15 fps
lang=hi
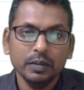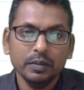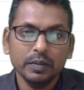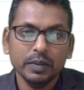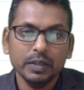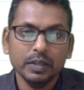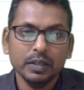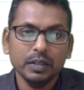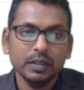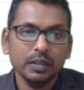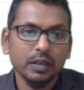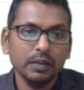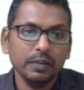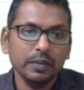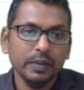फंक्शन
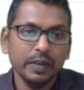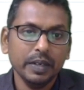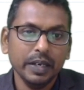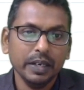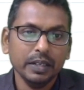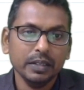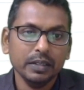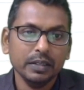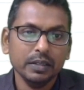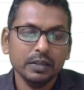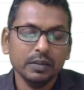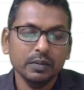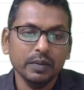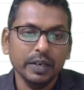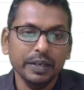ऑफ एक्स
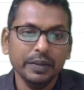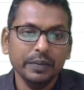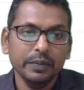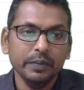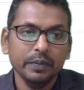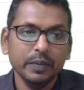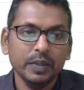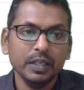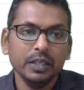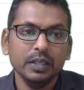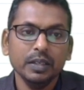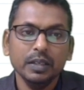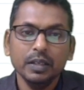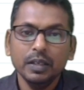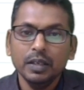वाई ठीक
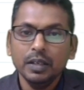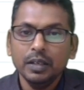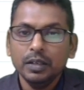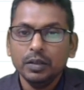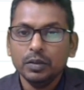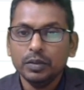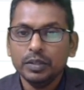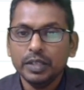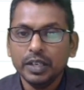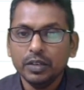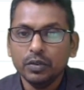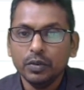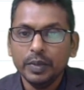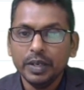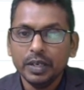तो
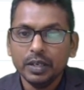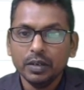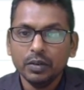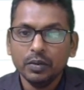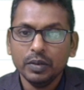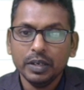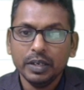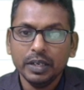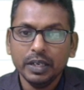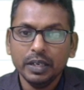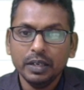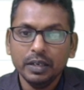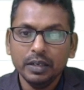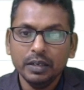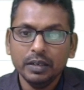जैकोबिन क्या होगा
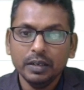डेल